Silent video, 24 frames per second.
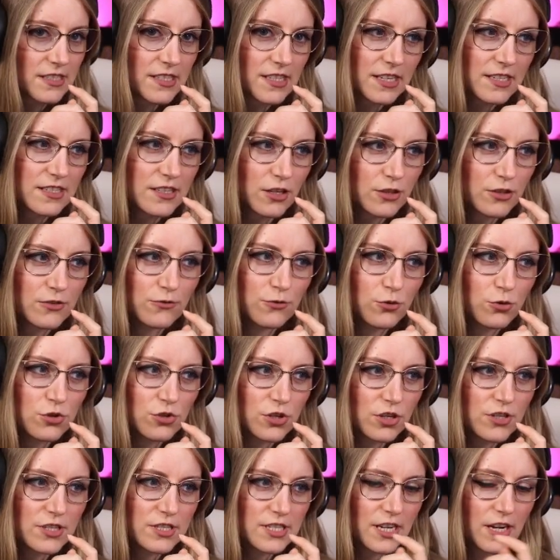sie hatten es aus dem
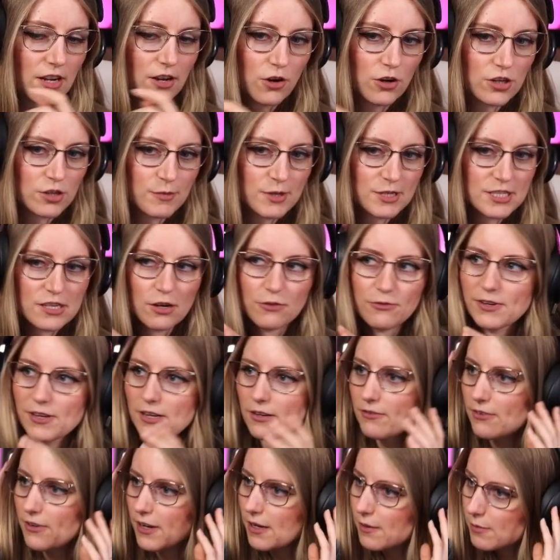Flugzeug gesehen, da konnte man es ja auf
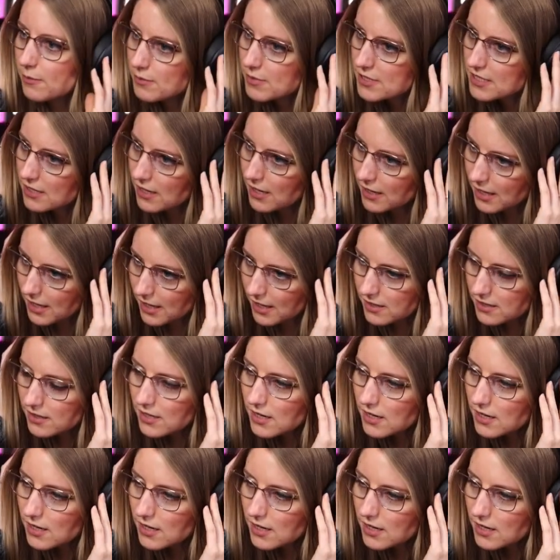jeden Fall ein bisschen erkennen.